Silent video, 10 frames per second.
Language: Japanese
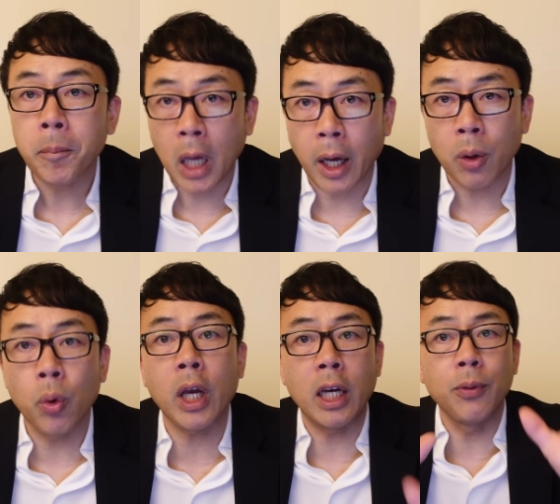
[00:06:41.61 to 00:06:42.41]
はい。
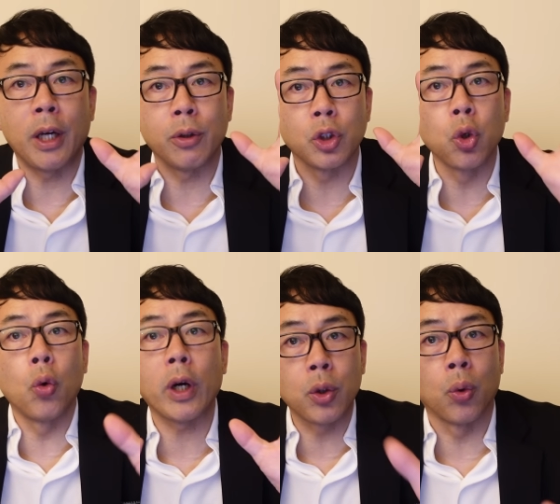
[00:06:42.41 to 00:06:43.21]
これが、いわゆる昭
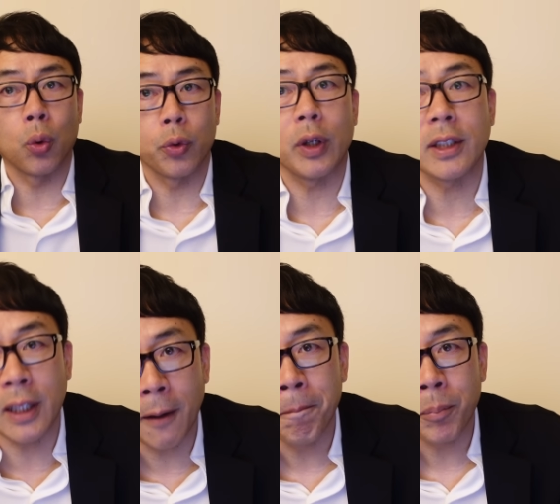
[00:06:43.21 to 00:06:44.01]
和恐慌というやつ
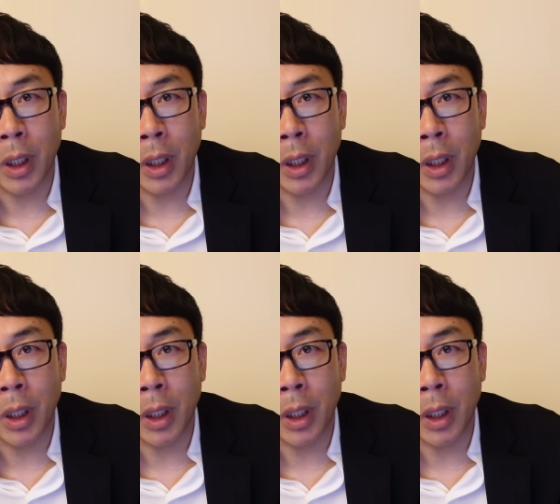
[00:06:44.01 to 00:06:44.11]
ね。